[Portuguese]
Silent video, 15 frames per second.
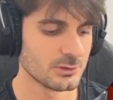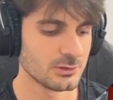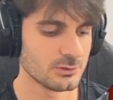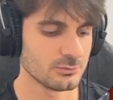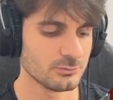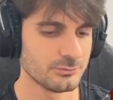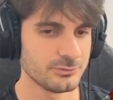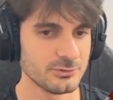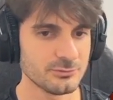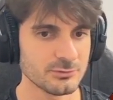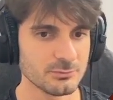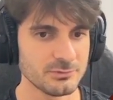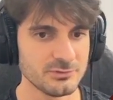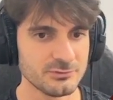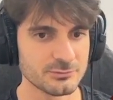O texto
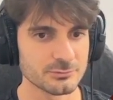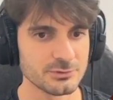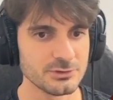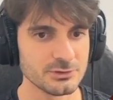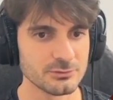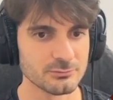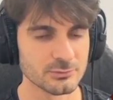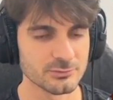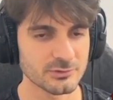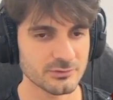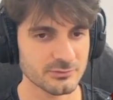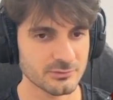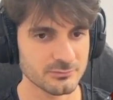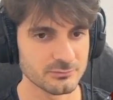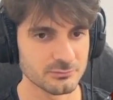é uma string, eu vou usar
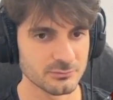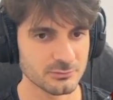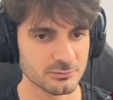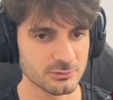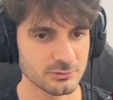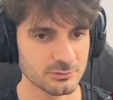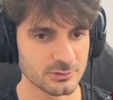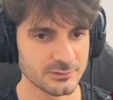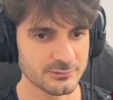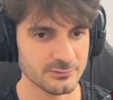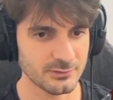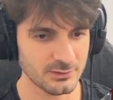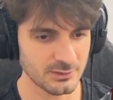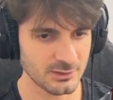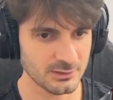essa função aqui, ó,
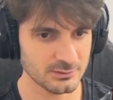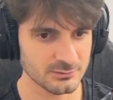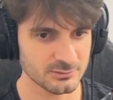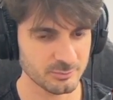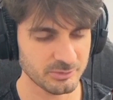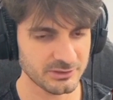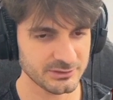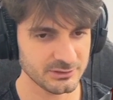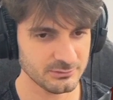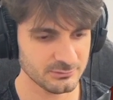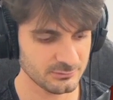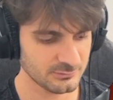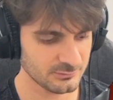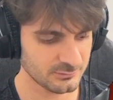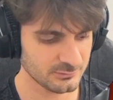str entre
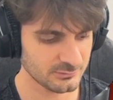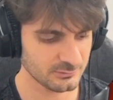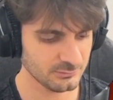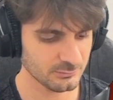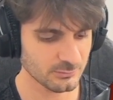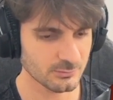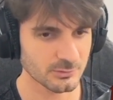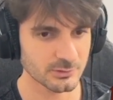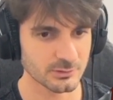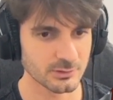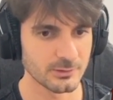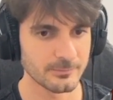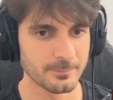parênteses score.